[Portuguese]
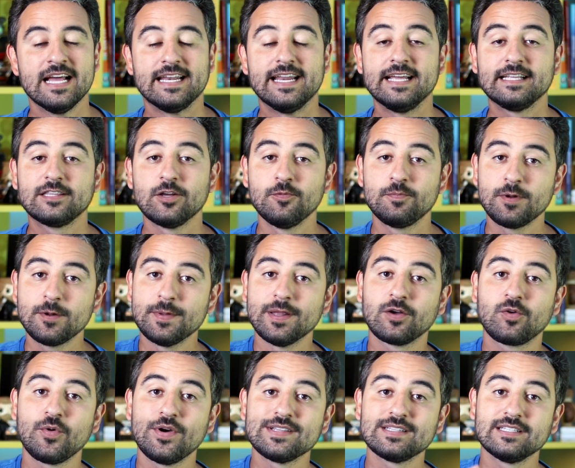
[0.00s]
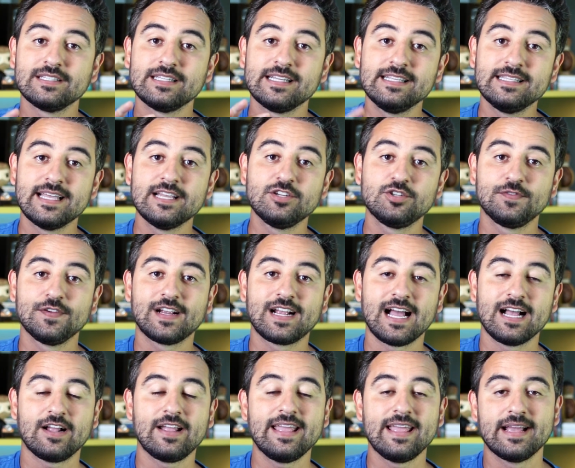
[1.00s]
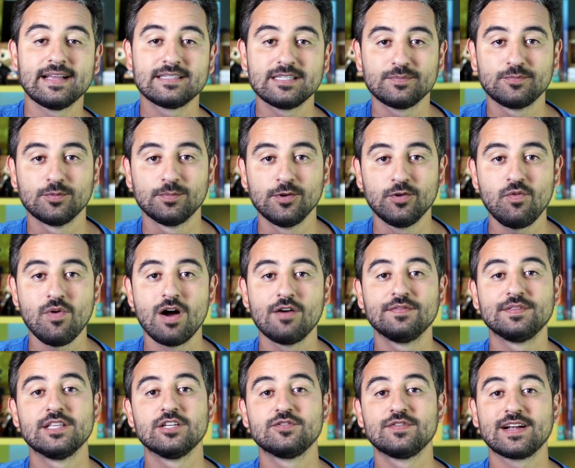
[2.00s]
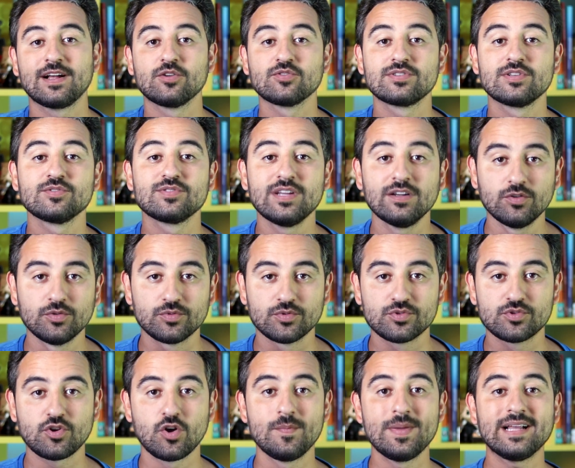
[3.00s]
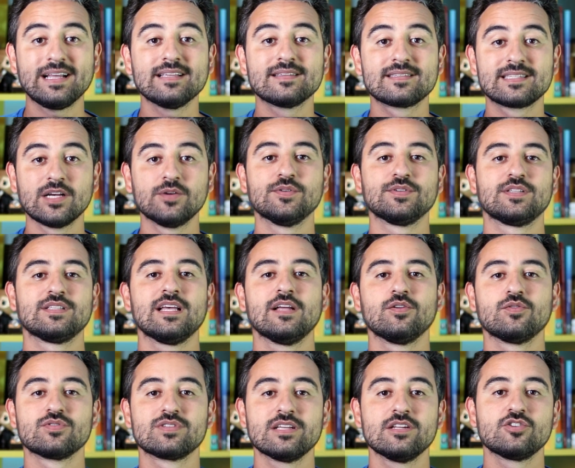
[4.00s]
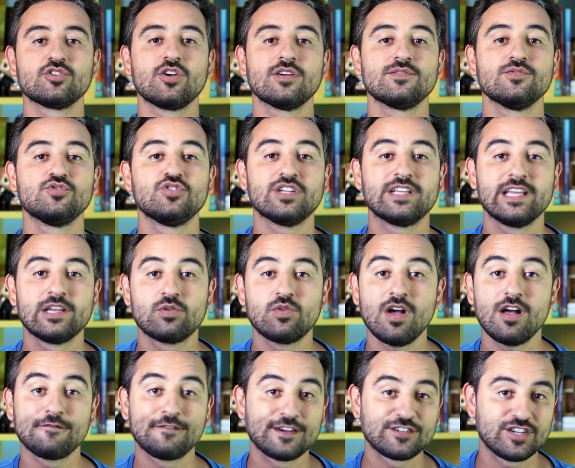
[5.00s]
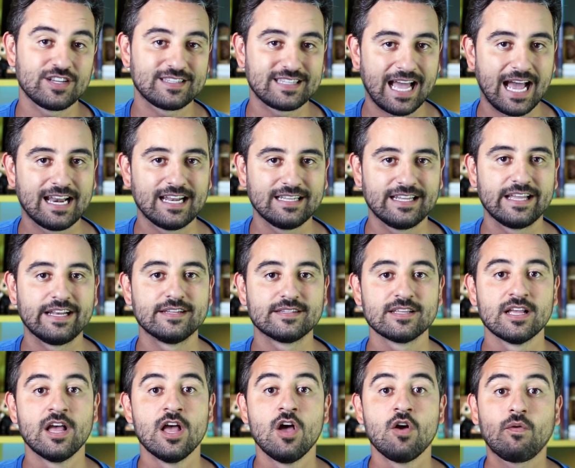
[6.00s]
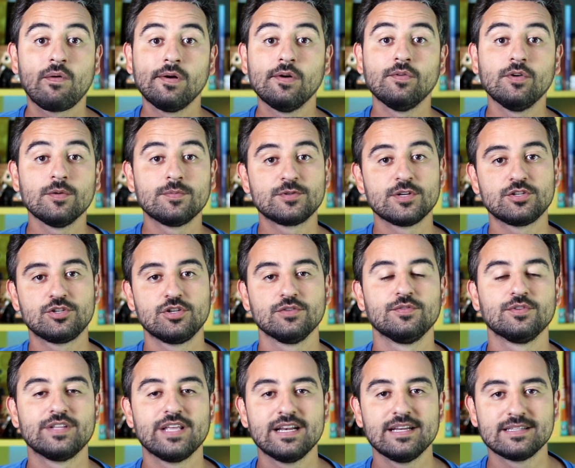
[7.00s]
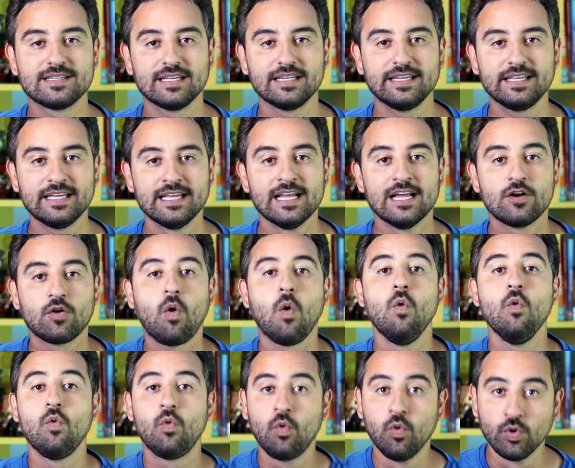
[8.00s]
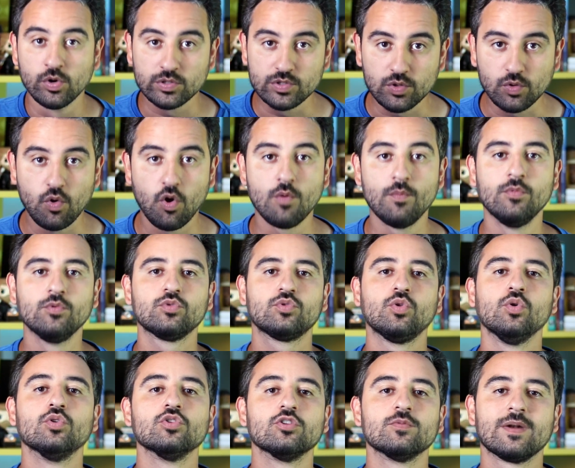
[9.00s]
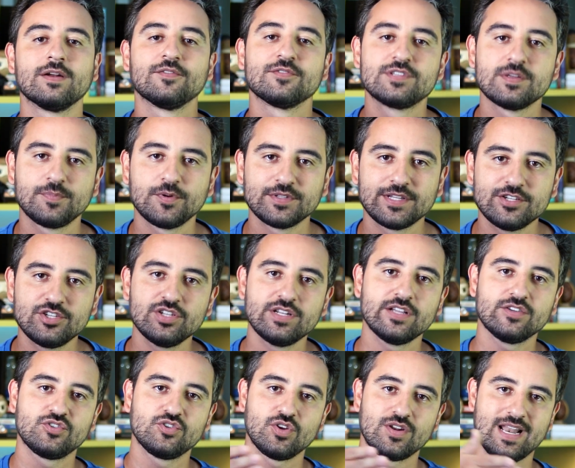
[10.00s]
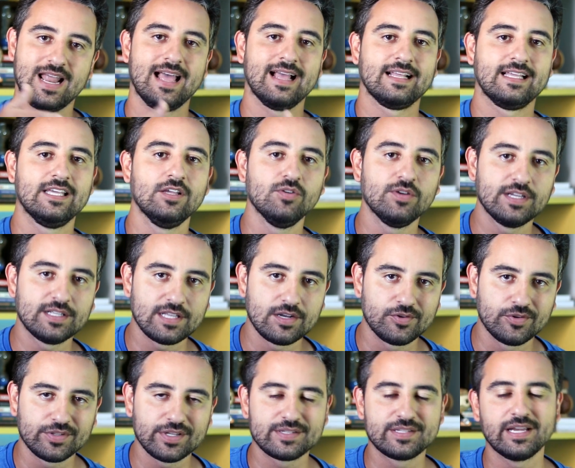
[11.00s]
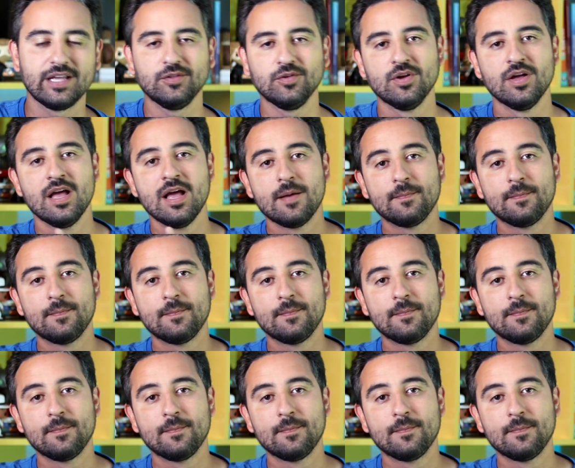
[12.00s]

Né? Então, primeira coisa, identificar quem é esse público-alvo, identificar os seus alunos. Como é que são esses alunos? Eles gostam de quê? Qual é a faixa etária deles? Qual é o objetivo deles ali com o curso como um todo? Para você poder direcionar aquilo que está acontecendo